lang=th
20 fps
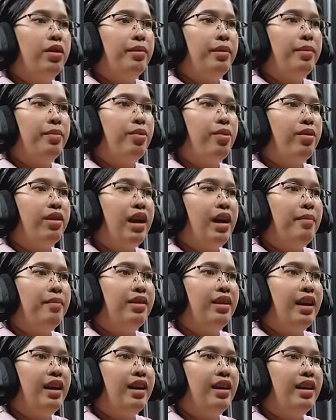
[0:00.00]
นี่มันโพรง
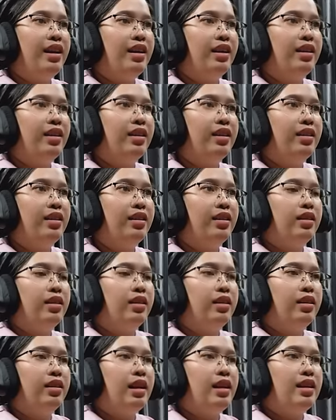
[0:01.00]
ถ้ำหรืออะไรคะเนี่ย
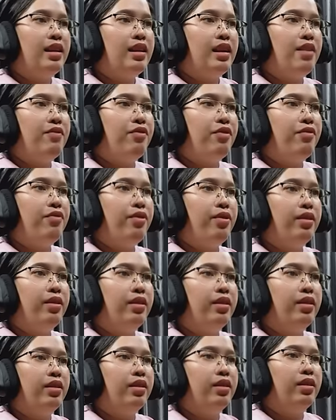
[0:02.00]
น่าจะใหญ่ฟุ